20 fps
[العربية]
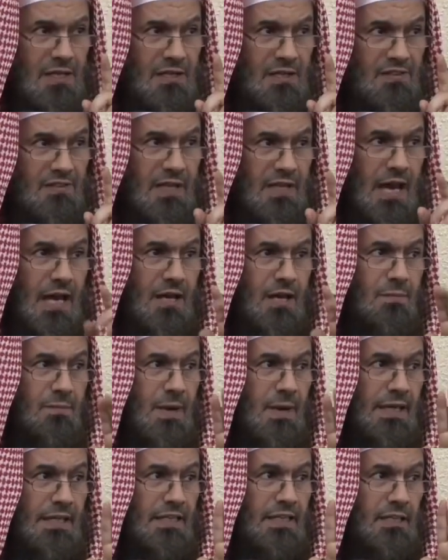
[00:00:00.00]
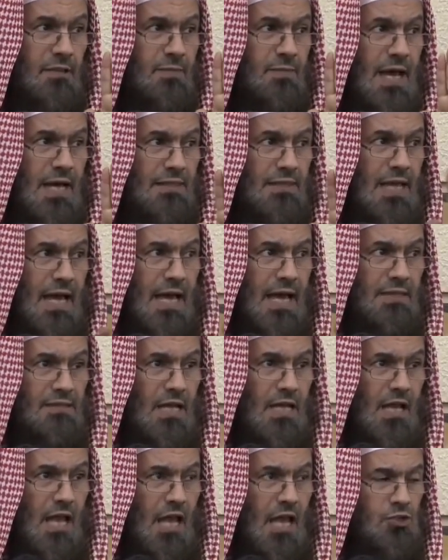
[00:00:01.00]
في أربع عبادات
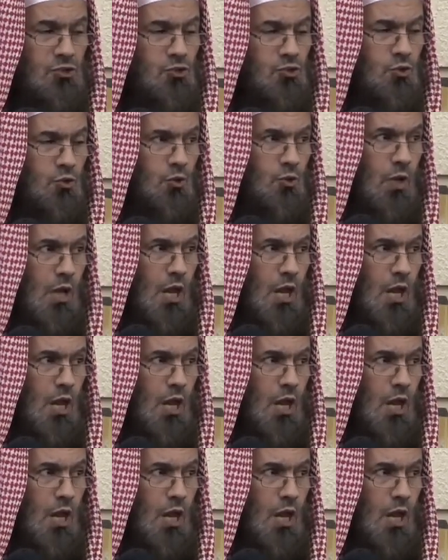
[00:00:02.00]
الحج